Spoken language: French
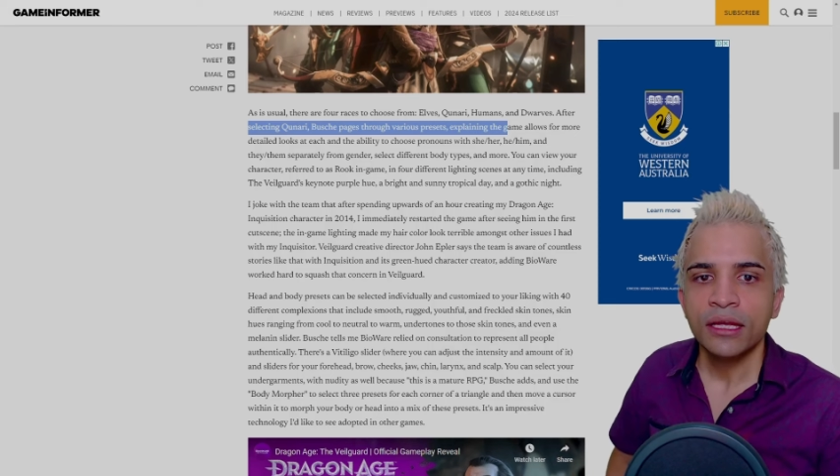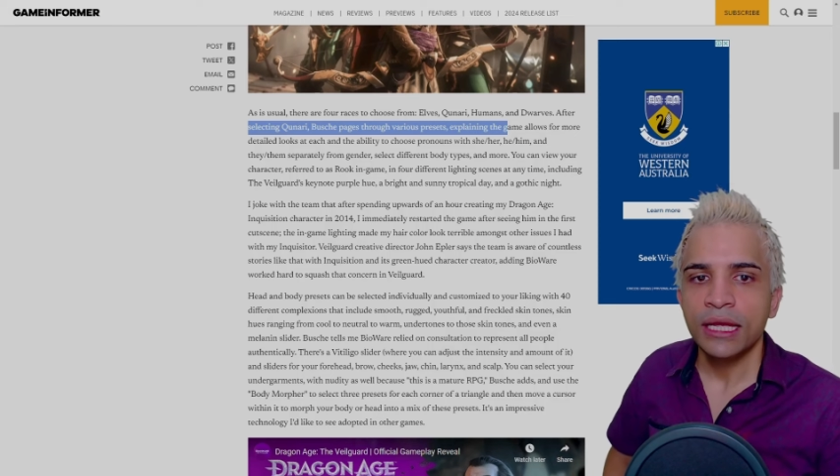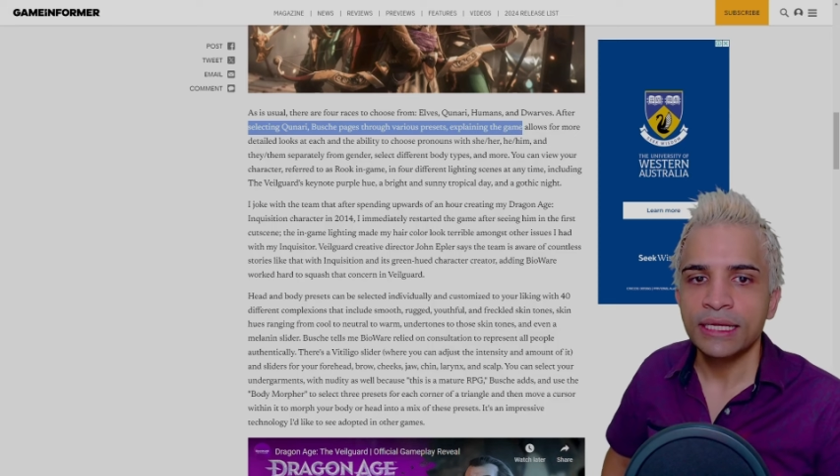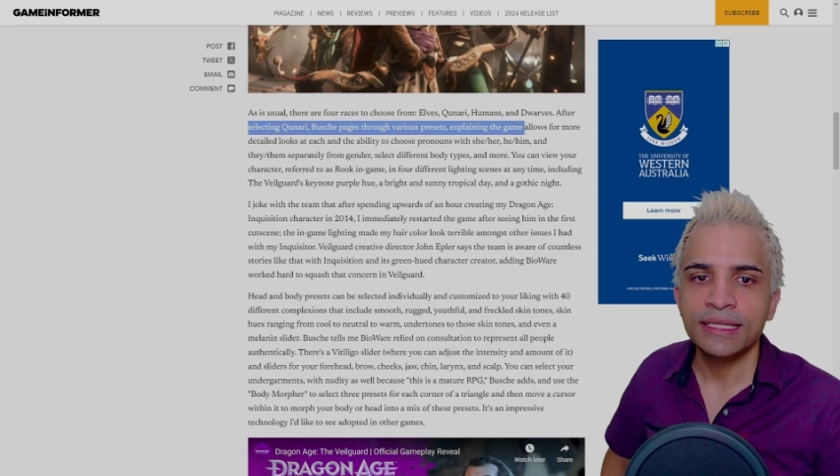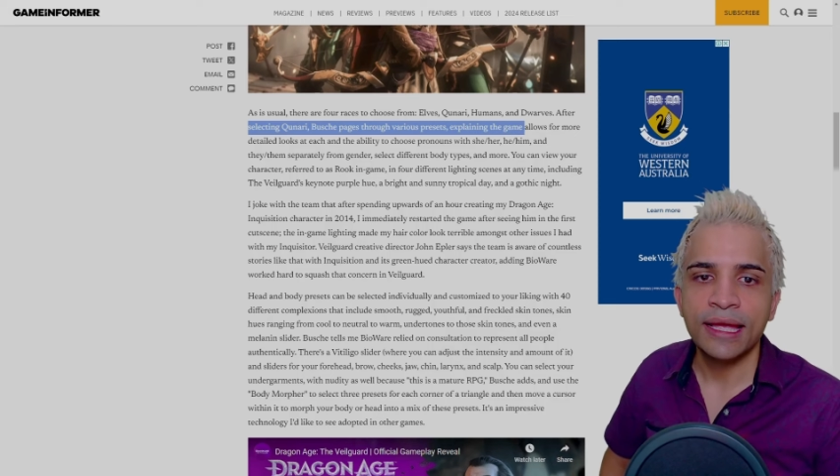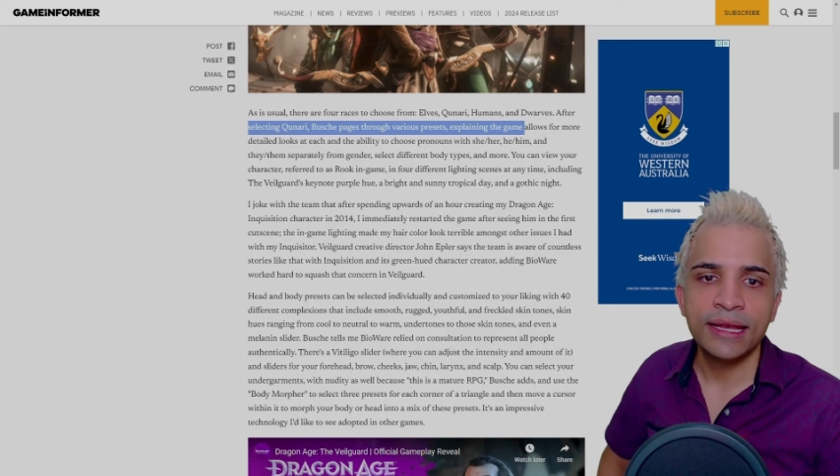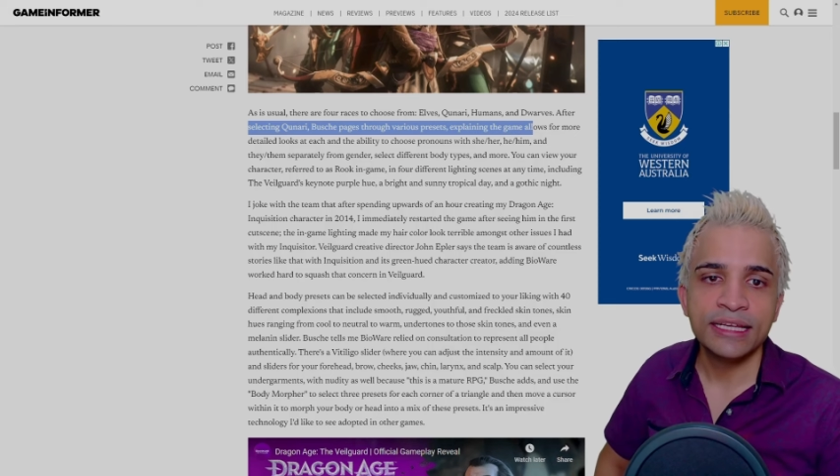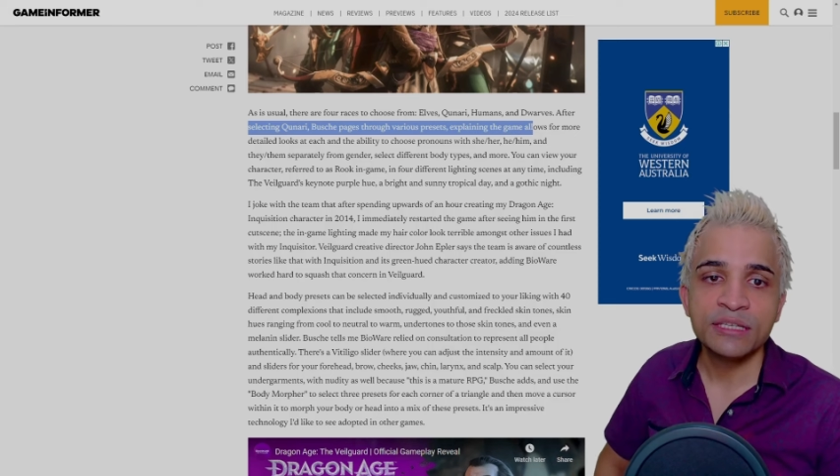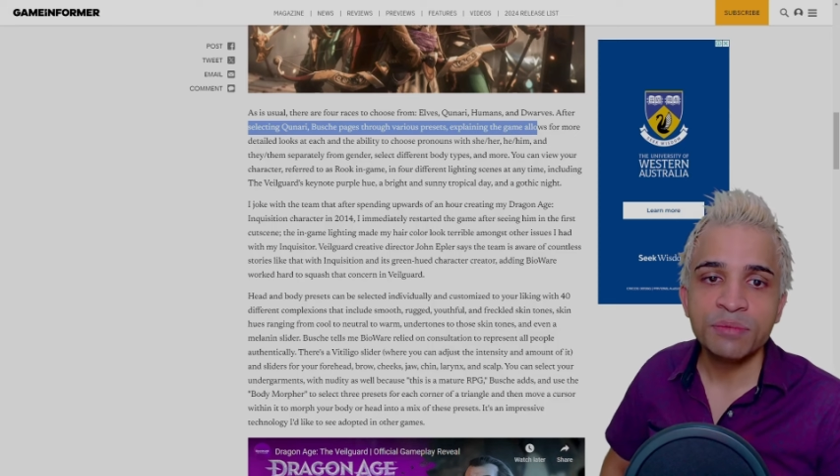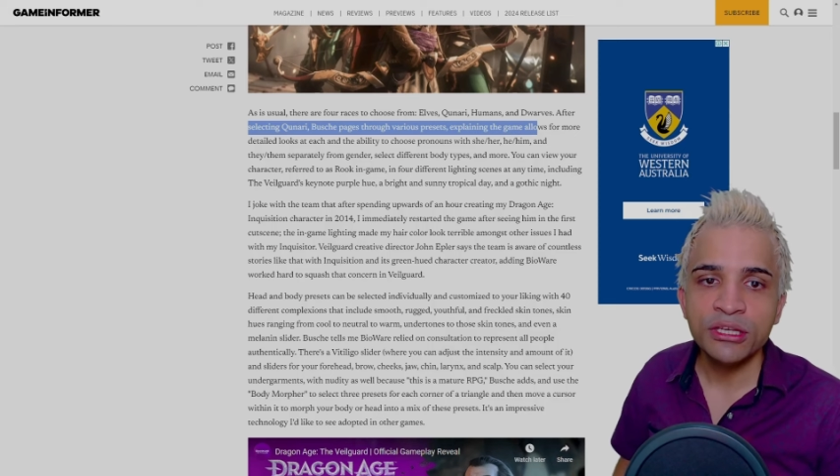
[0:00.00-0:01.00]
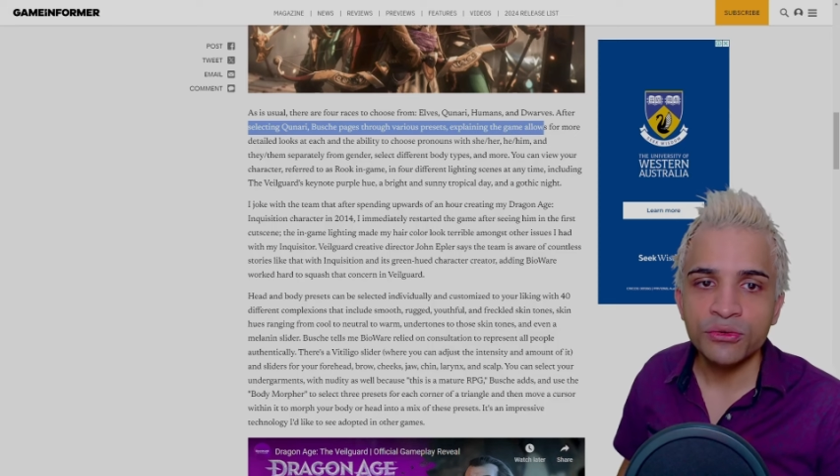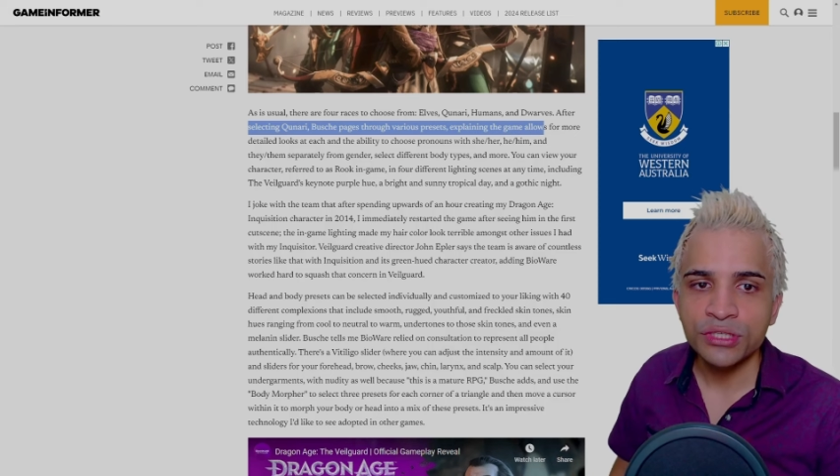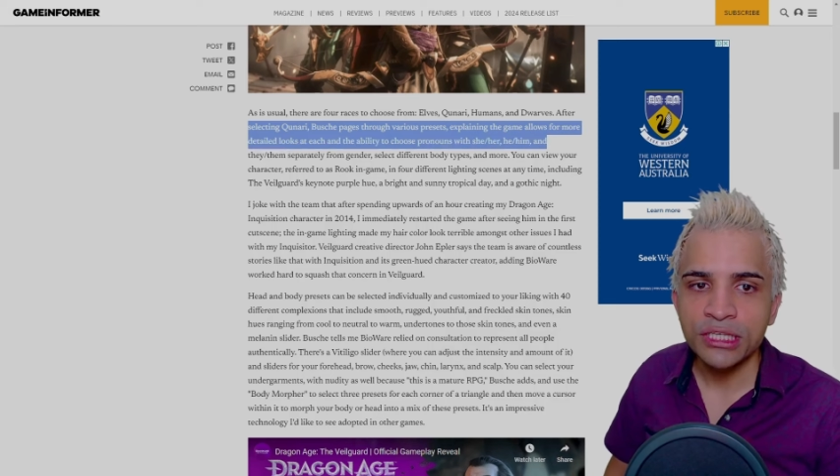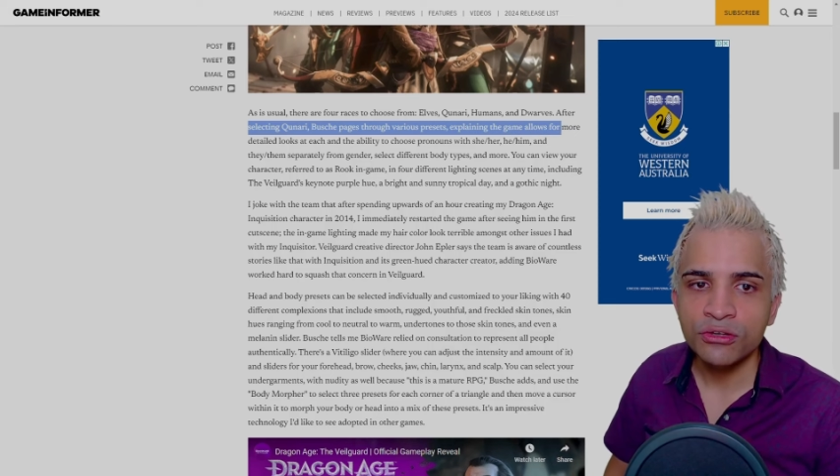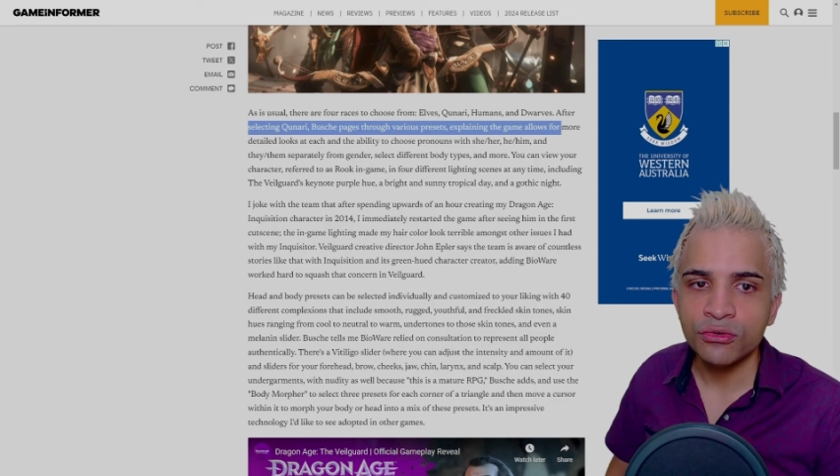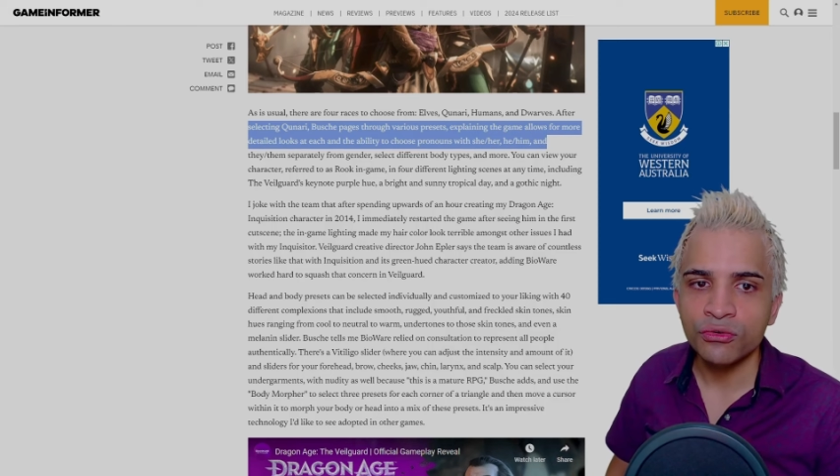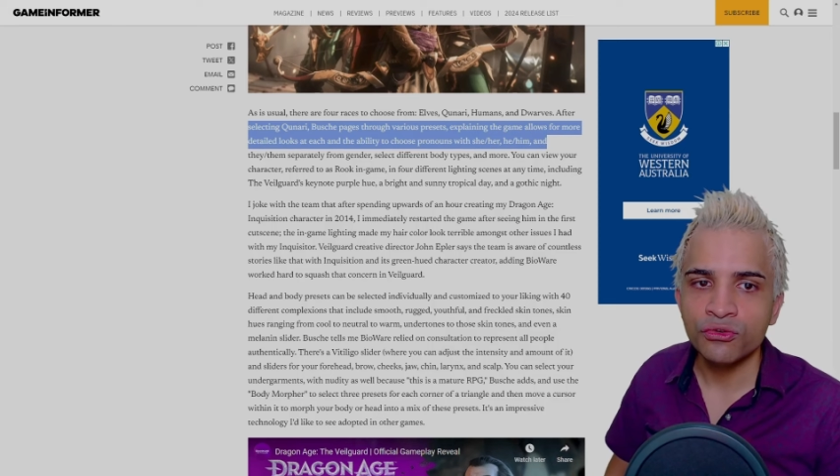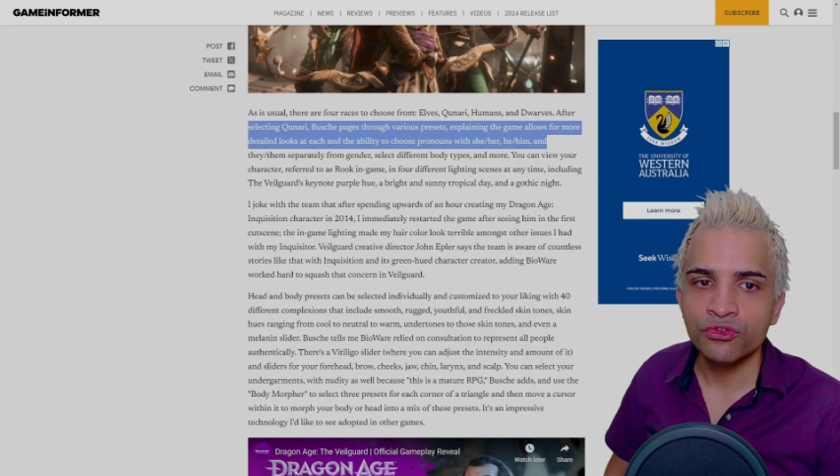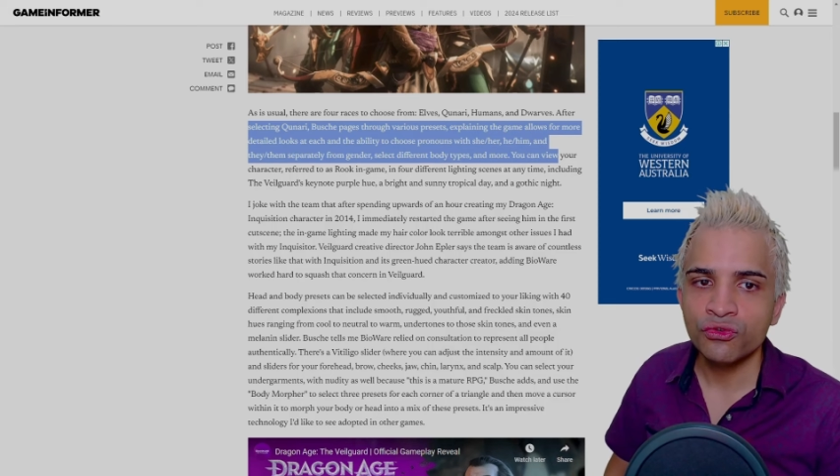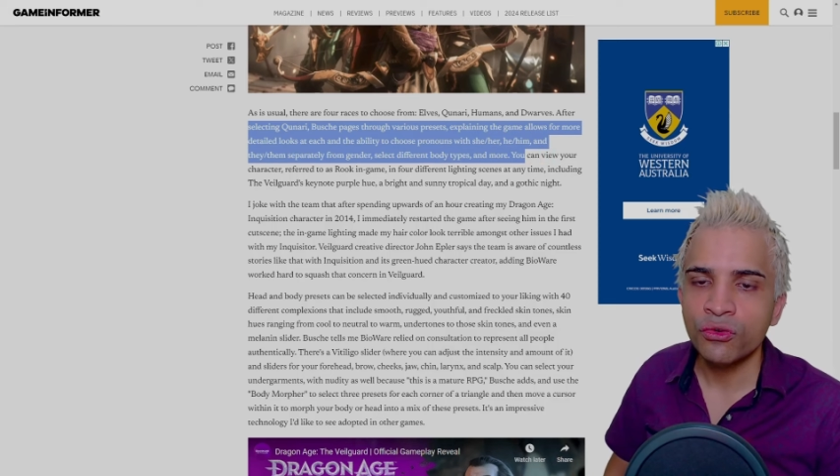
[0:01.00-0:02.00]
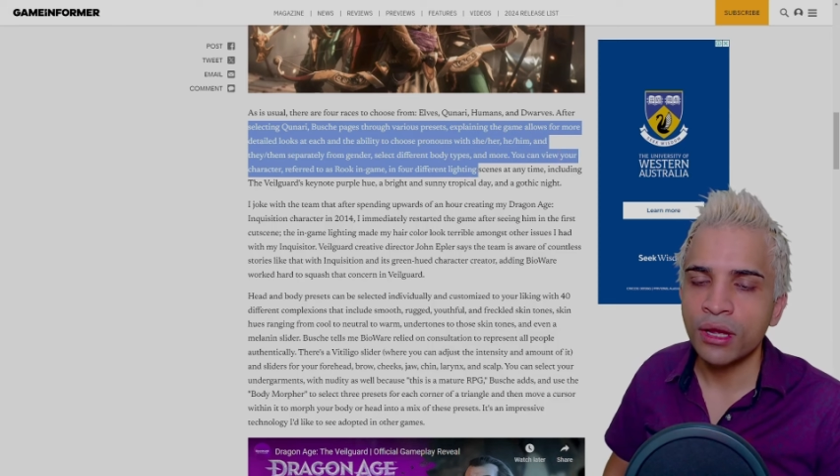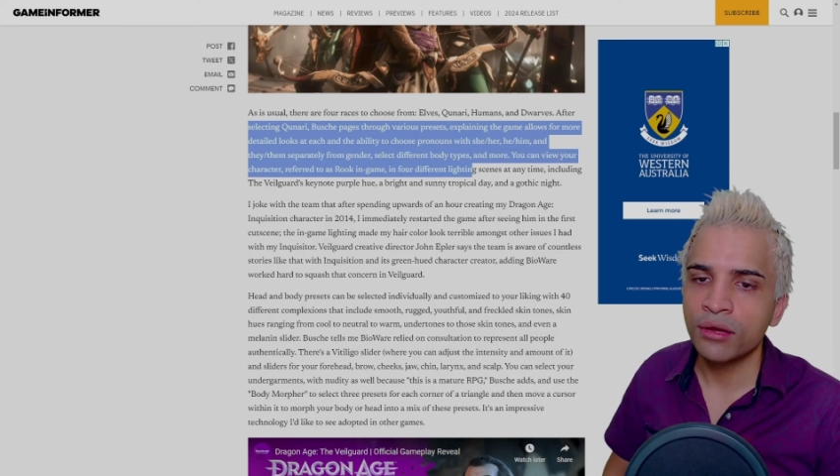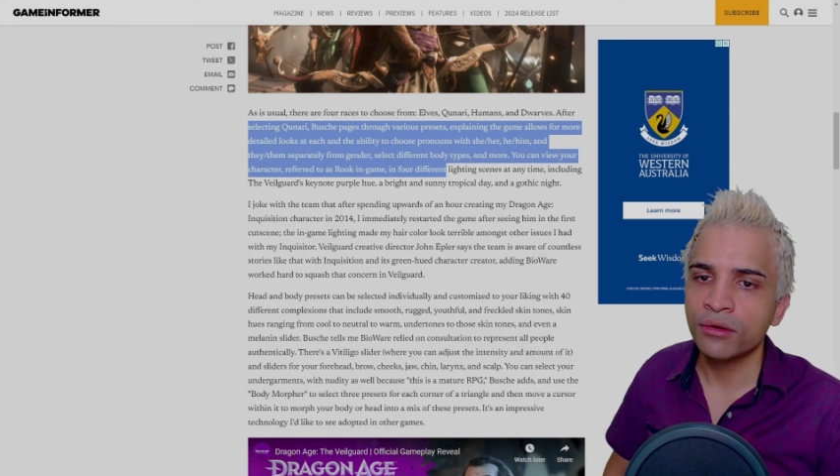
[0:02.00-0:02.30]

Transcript: Et elle explique aussi que le jeu